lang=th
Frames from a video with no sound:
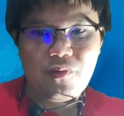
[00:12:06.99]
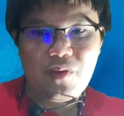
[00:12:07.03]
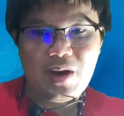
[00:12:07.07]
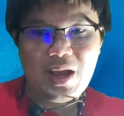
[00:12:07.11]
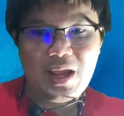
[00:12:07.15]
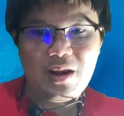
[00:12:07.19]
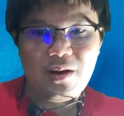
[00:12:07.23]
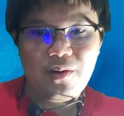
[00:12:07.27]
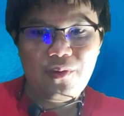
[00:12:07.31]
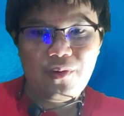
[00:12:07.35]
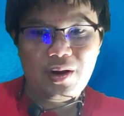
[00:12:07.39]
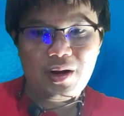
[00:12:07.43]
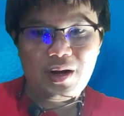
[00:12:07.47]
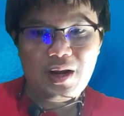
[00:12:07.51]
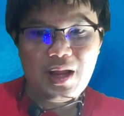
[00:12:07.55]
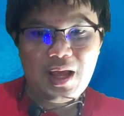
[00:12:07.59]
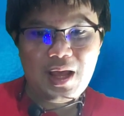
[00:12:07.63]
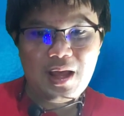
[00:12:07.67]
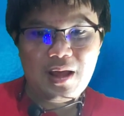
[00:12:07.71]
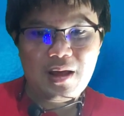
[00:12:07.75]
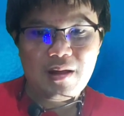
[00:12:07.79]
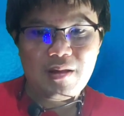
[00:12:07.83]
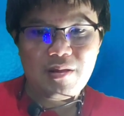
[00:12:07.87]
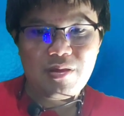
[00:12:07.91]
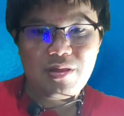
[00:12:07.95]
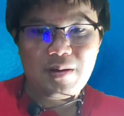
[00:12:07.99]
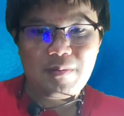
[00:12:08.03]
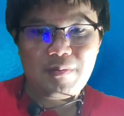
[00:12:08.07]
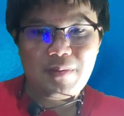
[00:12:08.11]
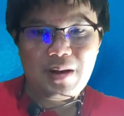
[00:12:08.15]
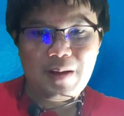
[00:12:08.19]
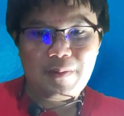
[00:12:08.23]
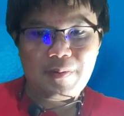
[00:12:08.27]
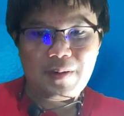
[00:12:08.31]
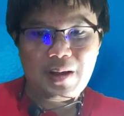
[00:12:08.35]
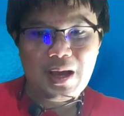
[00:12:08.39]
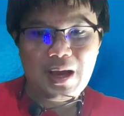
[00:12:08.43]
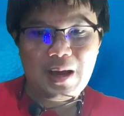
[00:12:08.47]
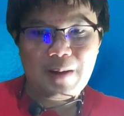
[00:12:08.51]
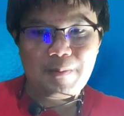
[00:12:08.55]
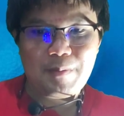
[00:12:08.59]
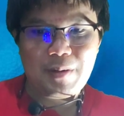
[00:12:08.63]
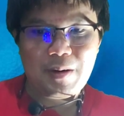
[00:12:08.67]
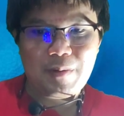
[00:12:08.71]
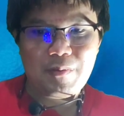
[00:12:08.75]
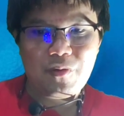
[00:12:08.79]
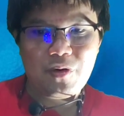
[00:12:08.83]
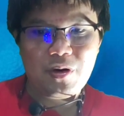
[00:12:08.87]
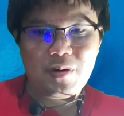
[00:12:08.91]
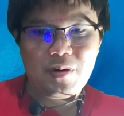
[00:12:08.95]
ไว้ล่วงหน้าสำหรับการ
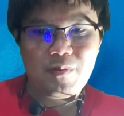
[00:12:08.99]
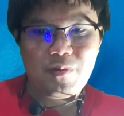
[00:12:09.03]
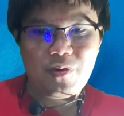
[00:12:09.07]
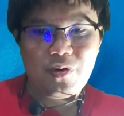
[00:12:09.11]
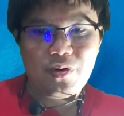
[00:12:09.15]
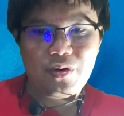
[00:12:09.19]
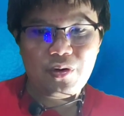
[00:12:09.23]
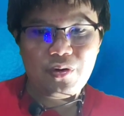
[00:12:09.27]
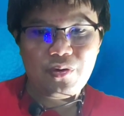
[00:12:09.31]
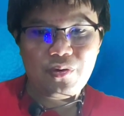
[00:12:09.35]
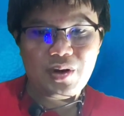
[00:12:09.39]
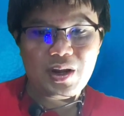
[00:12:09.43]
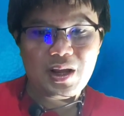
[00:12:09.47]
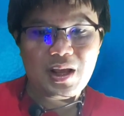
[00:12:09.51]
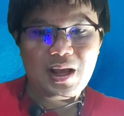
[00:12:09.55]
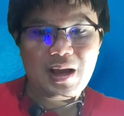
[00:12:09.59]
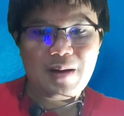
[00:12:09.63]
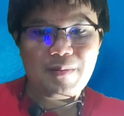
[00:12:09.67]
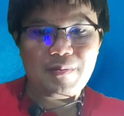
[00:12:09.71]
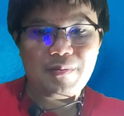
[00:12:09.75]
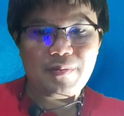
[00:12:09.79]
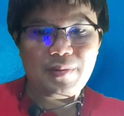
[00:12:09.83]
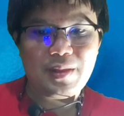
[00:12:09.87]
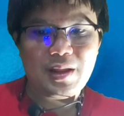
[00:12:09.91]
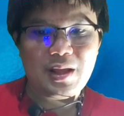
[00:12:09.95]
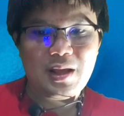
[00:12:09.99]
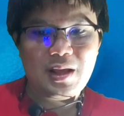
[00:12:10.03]
ประมวลผลธุรกรรม